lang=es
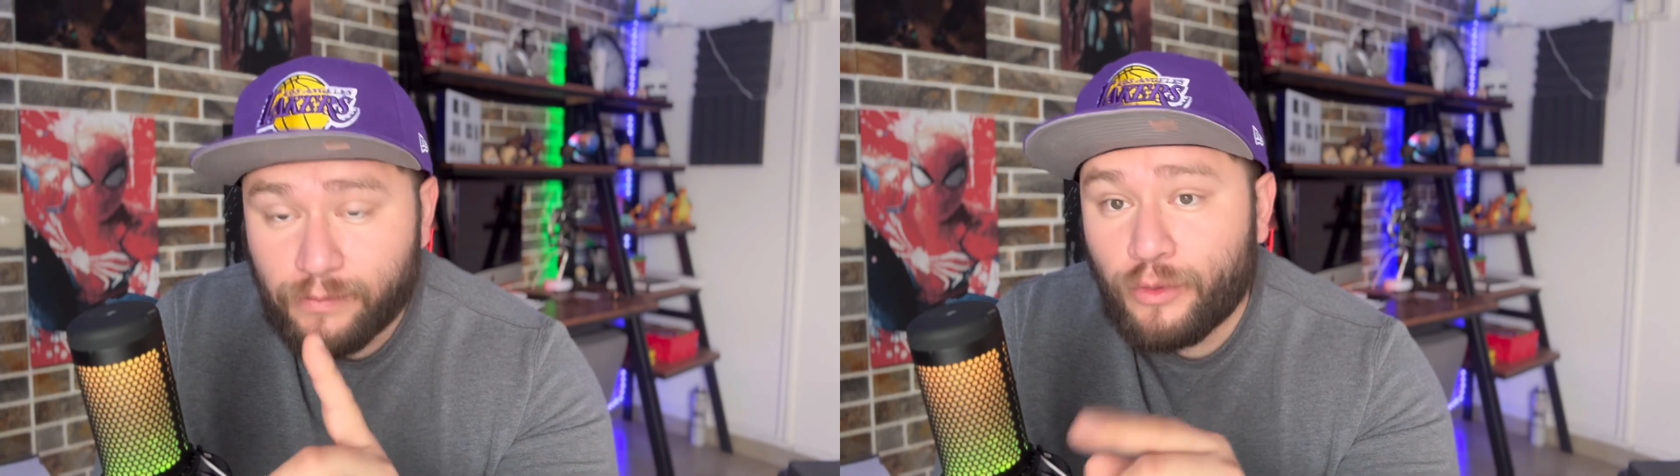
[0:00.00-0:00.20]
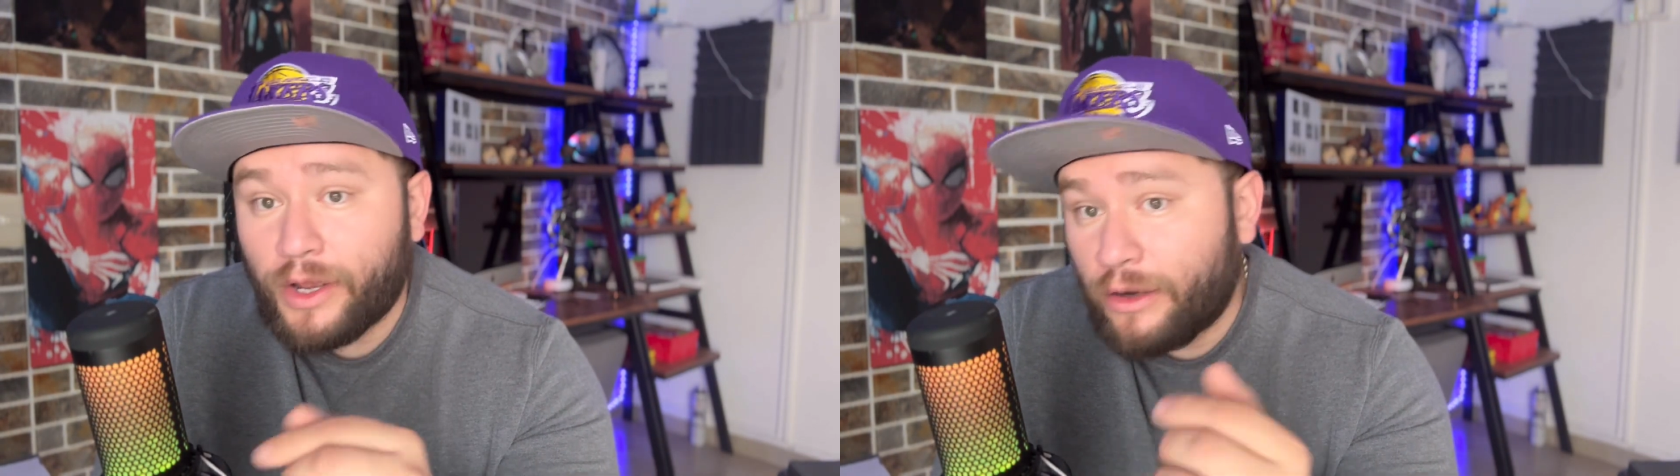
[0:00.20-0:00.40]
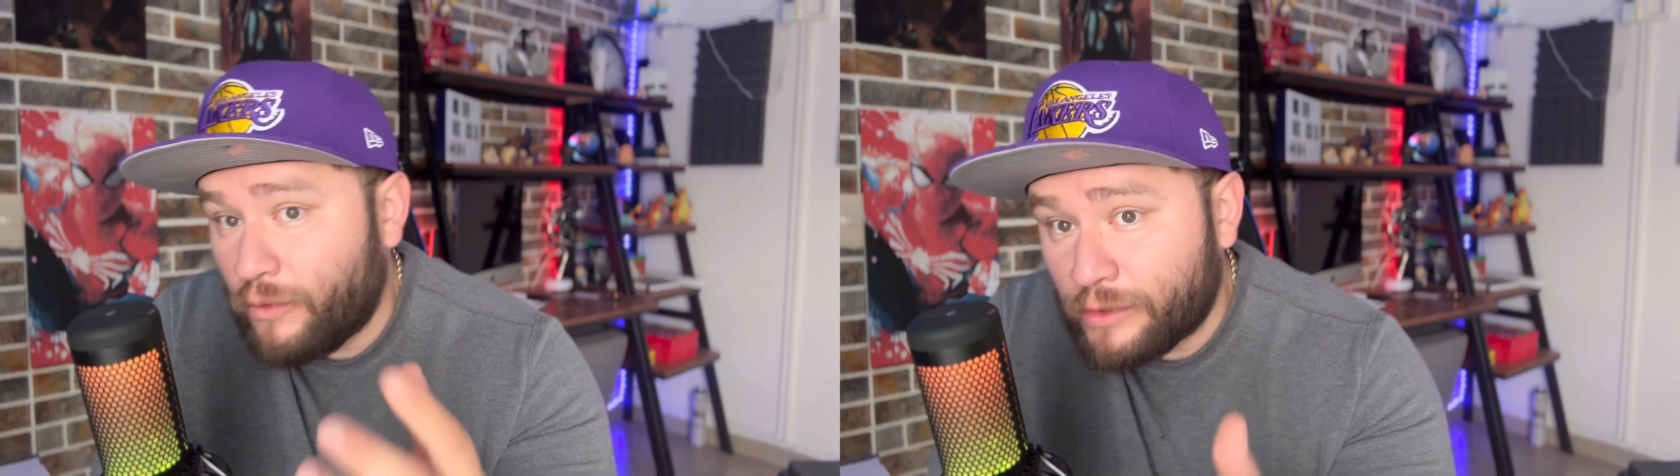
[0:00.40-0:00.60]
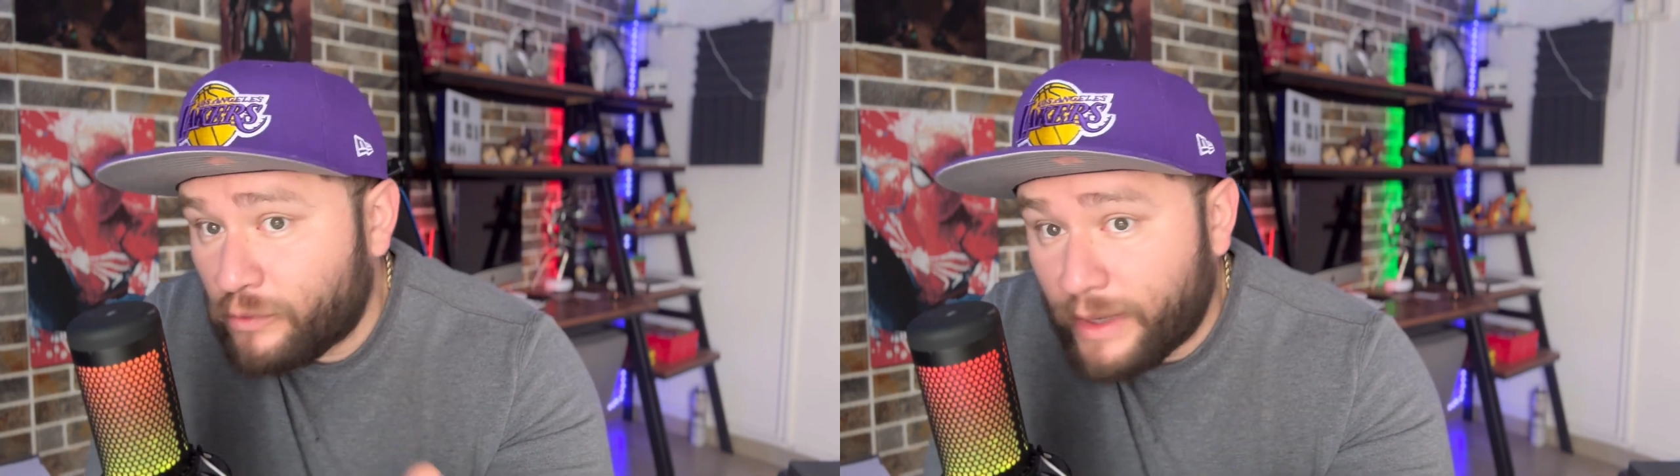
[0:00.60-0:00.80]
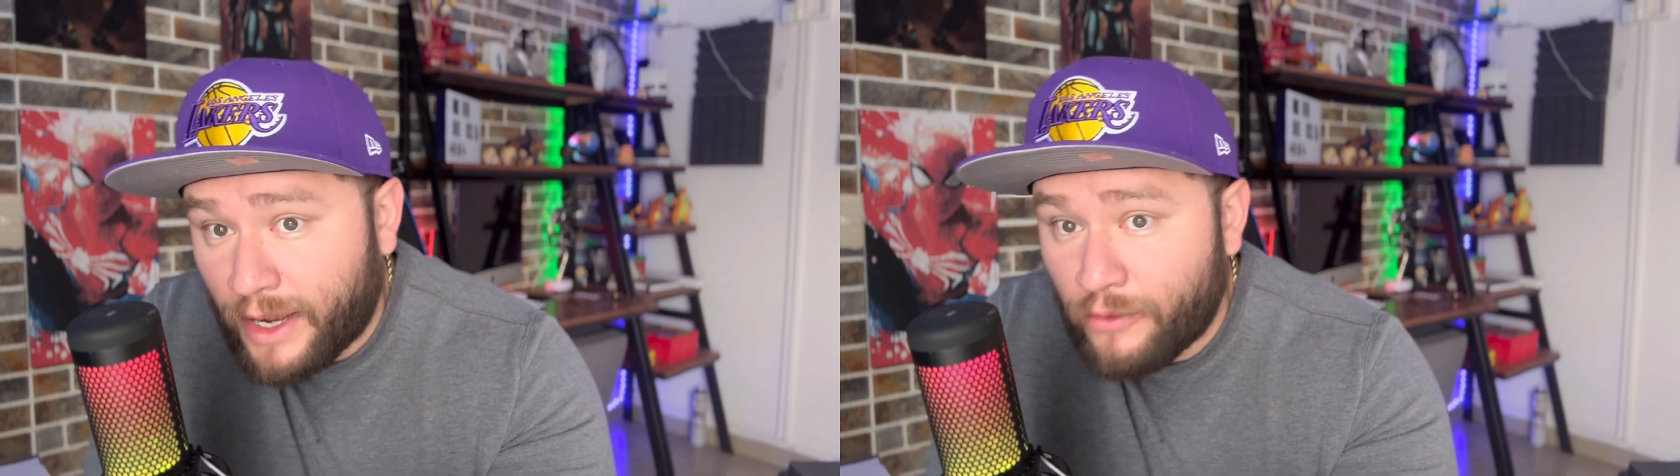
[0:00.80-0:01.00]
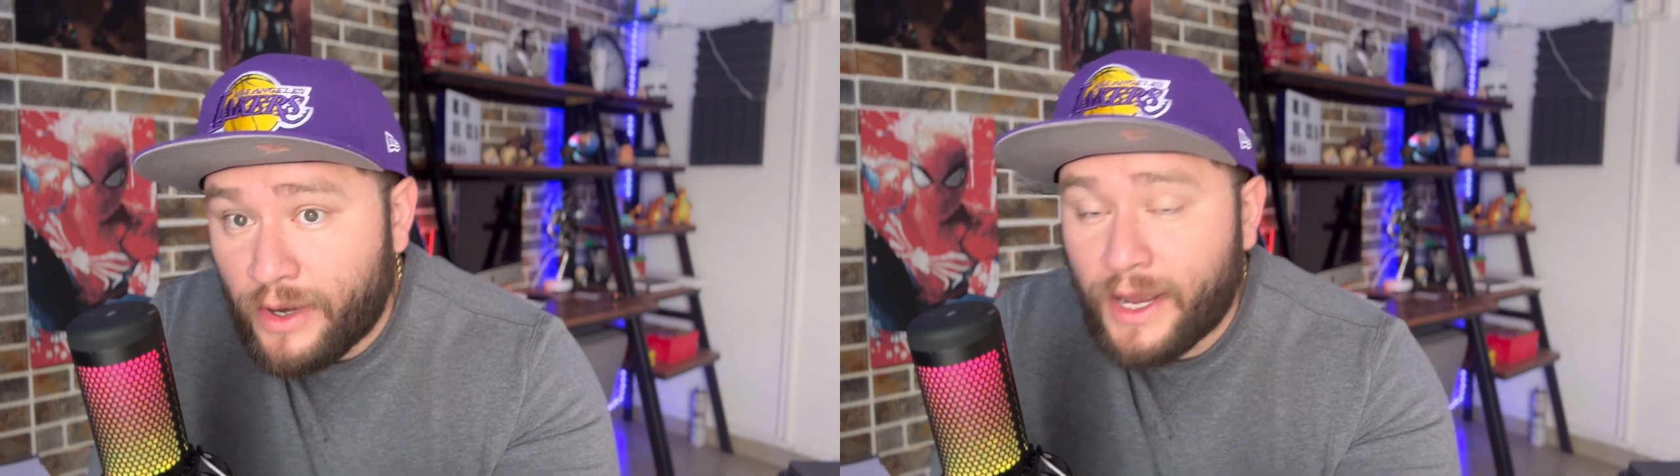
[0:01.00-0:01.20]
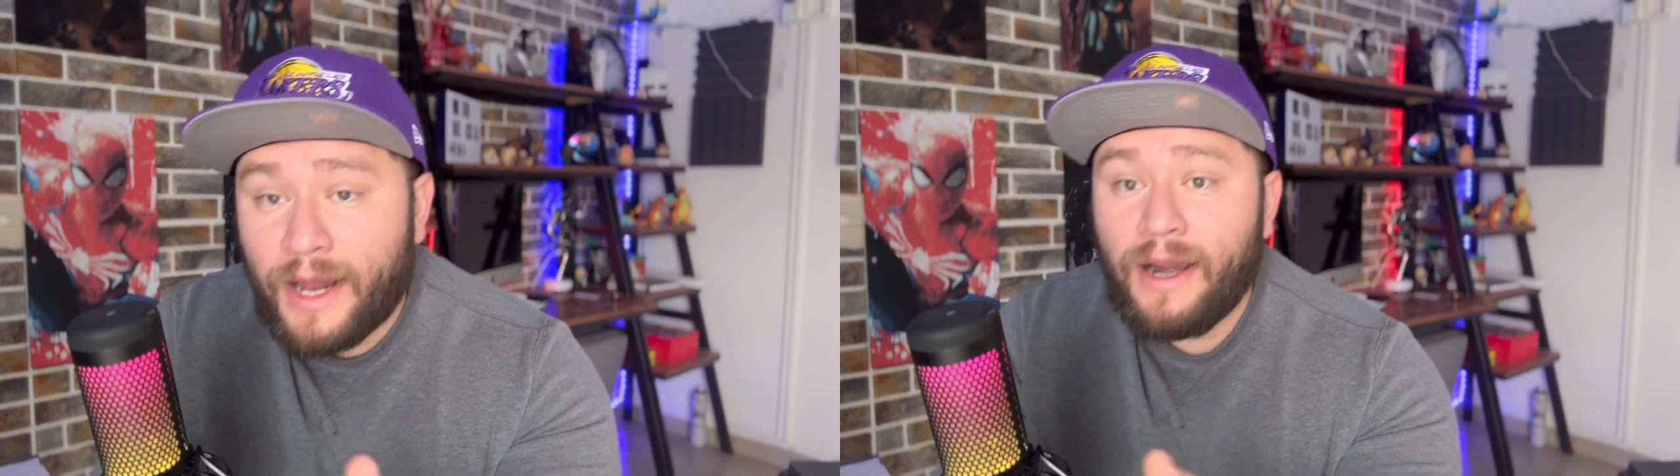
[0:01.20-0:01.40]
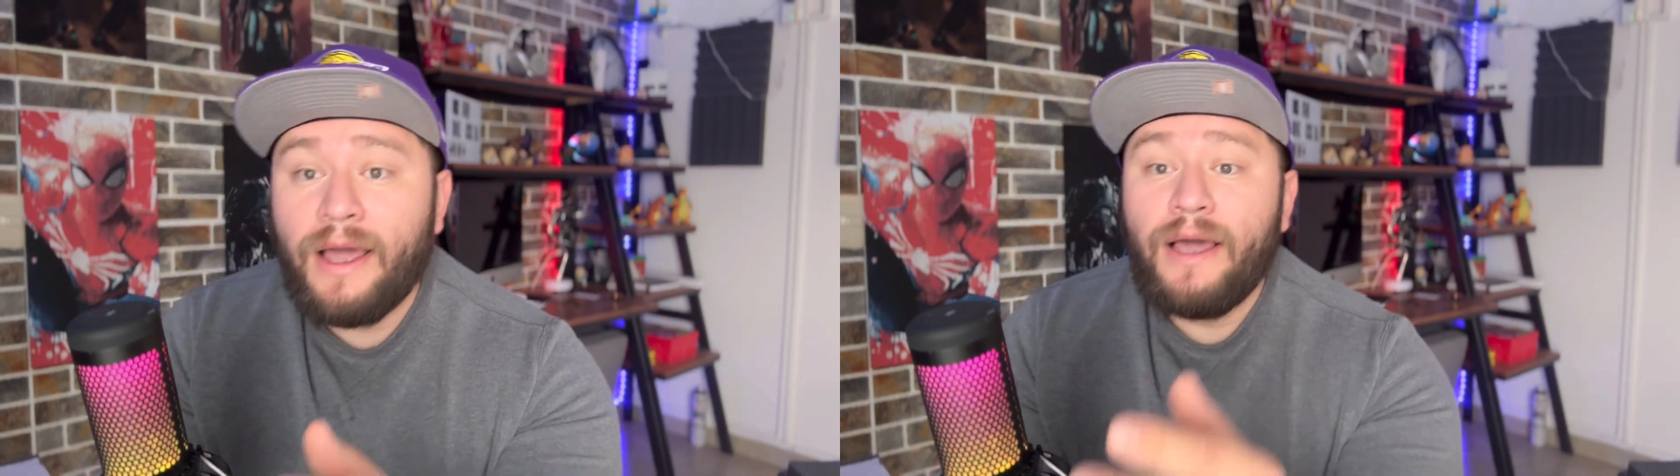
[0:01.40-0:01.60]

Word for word: porque no es un mercado ilegal,